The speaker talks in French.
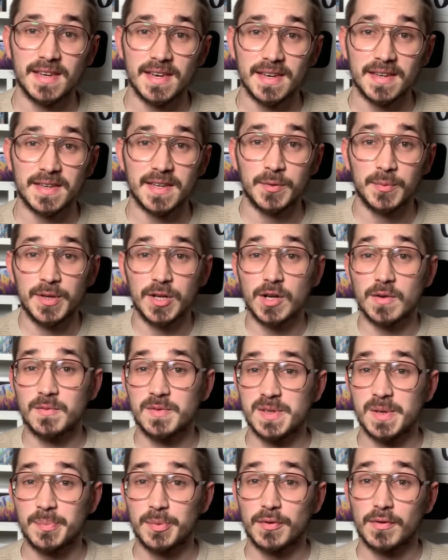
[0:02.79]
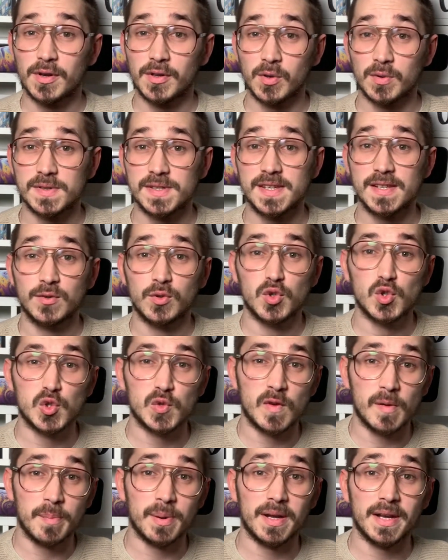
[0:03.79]
et oui comme vous avez pu voir dans le titre
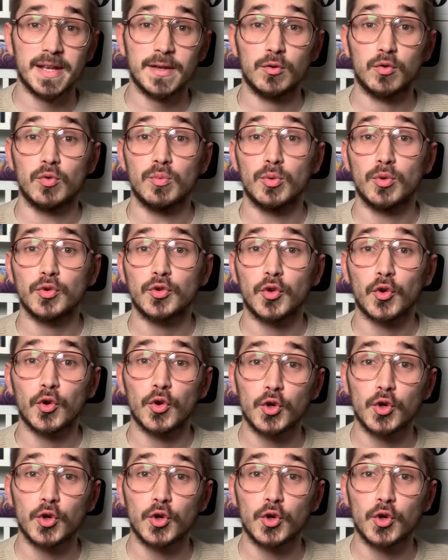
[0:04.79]
aujourd'hui on va parler de montres